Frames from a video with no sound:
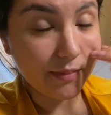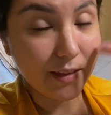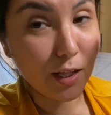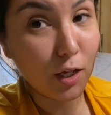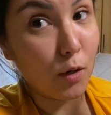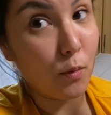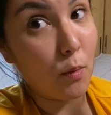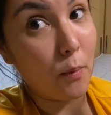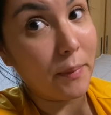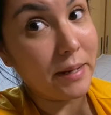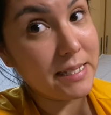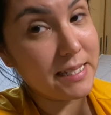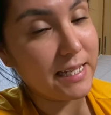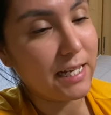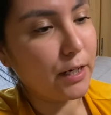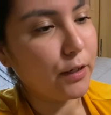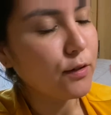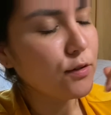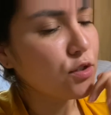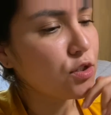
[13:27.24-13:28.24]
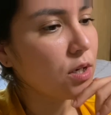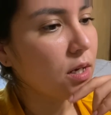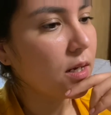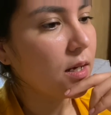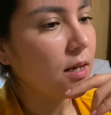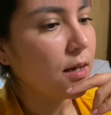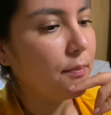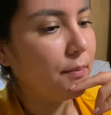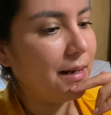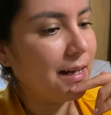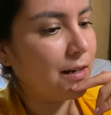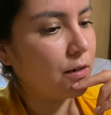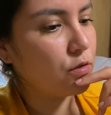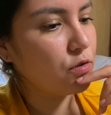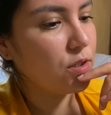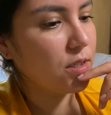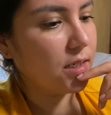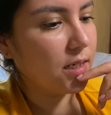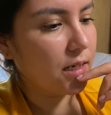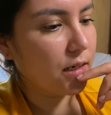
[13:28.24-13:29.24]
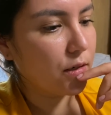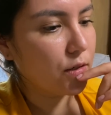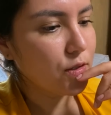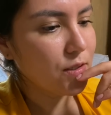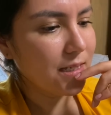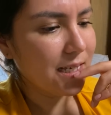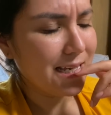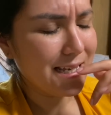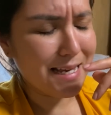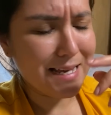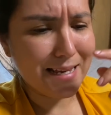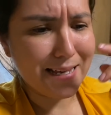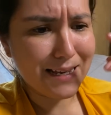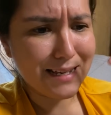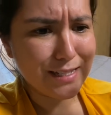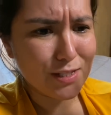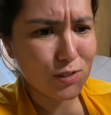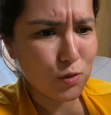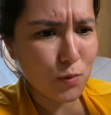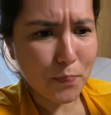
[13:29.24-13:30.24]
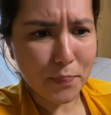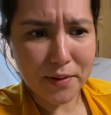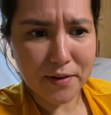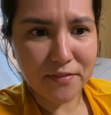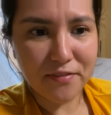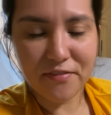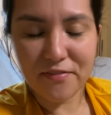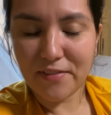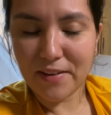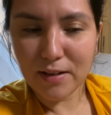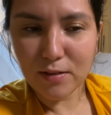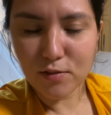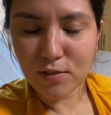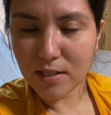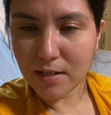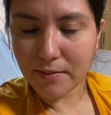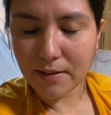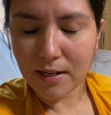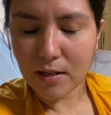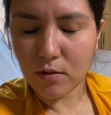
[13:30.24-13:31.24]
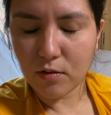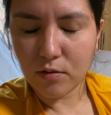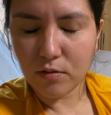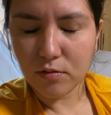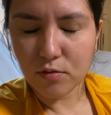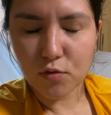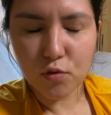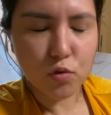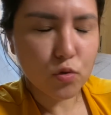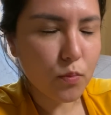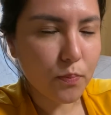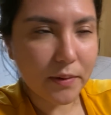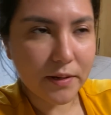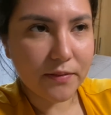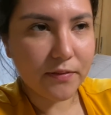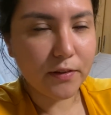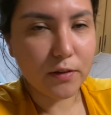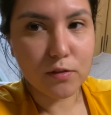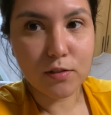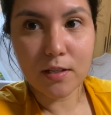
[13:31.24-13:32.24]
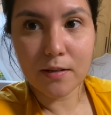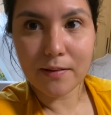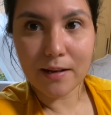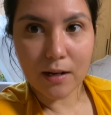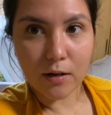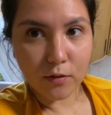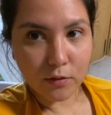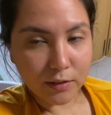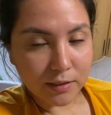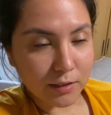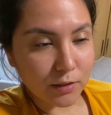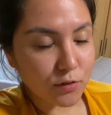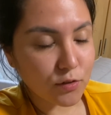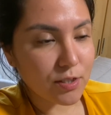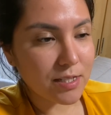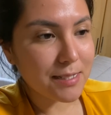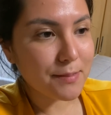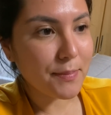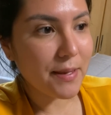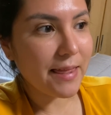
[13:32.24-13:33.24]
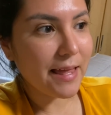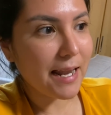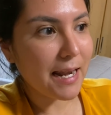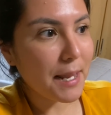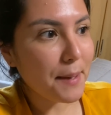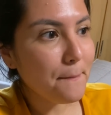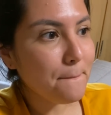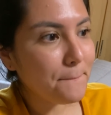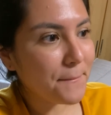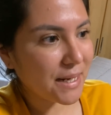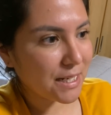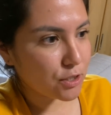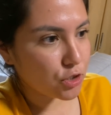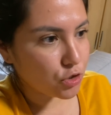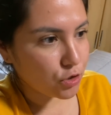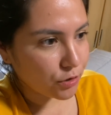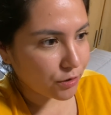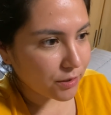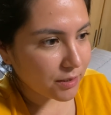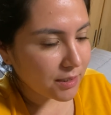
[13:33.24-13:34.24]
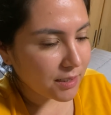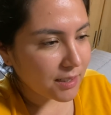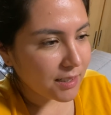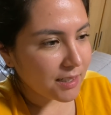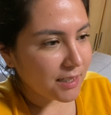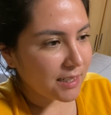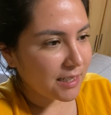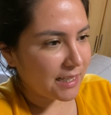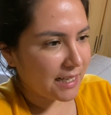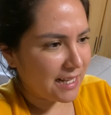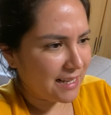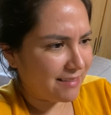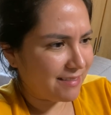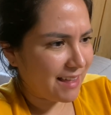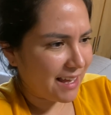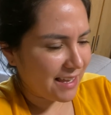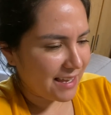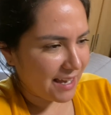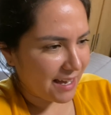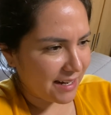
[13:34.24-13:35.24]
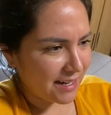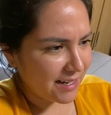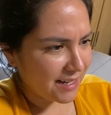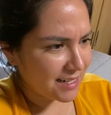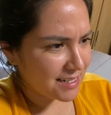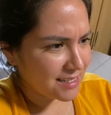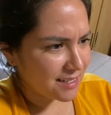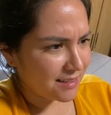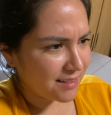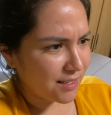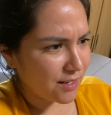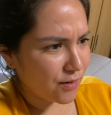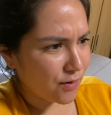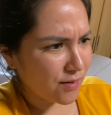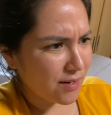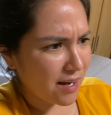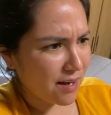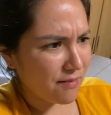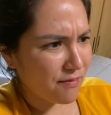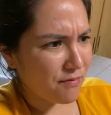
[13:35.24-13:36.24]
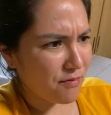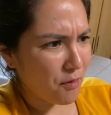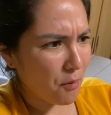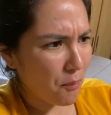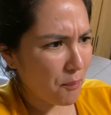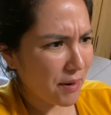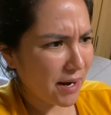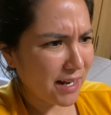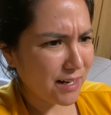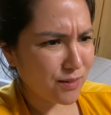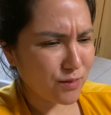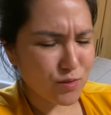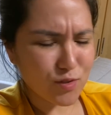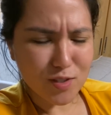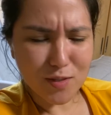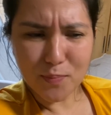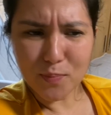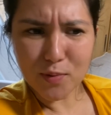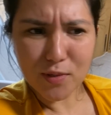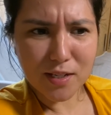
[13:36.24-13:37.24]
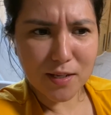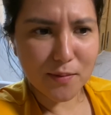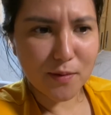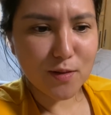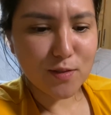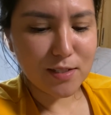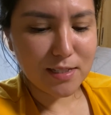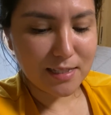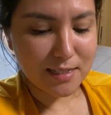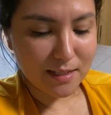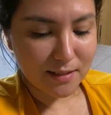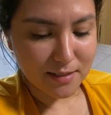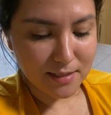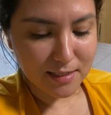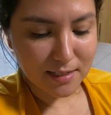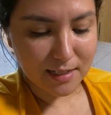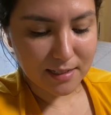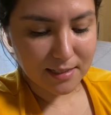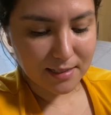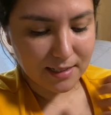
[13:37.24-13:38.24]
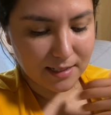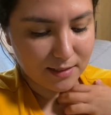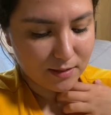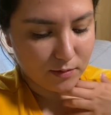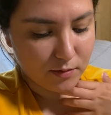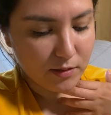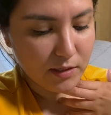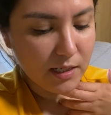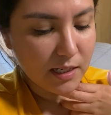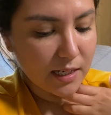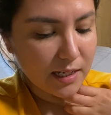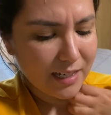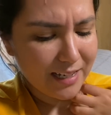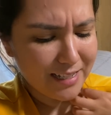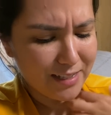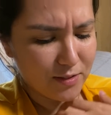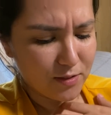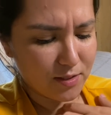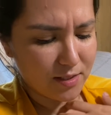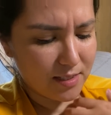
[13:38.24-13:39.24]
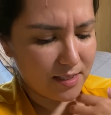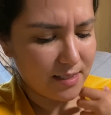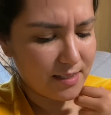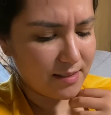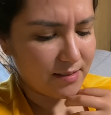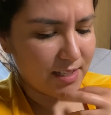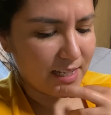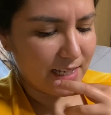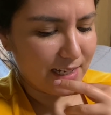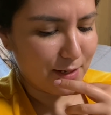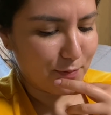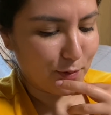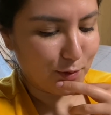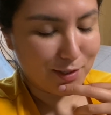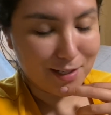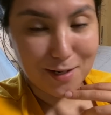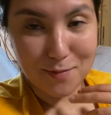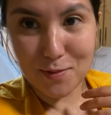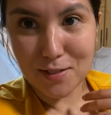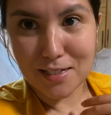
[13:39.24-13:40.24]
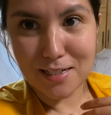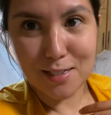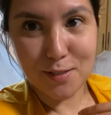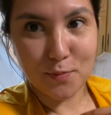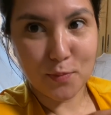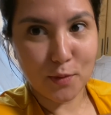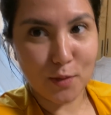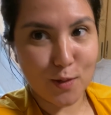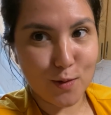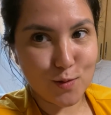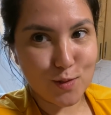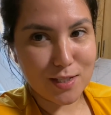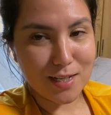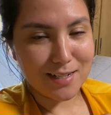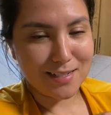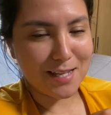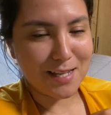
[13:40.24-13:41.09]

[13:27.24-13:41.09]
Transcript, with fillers: como más serios, blancos y negros y súper feos de abajo, súper feos de abajo. Entonces me da la impresión que el tallar el calcetín con la alfombra, no sé por qué me los está desgastando. Entonces eh, le pregunté a la maestra si podía usar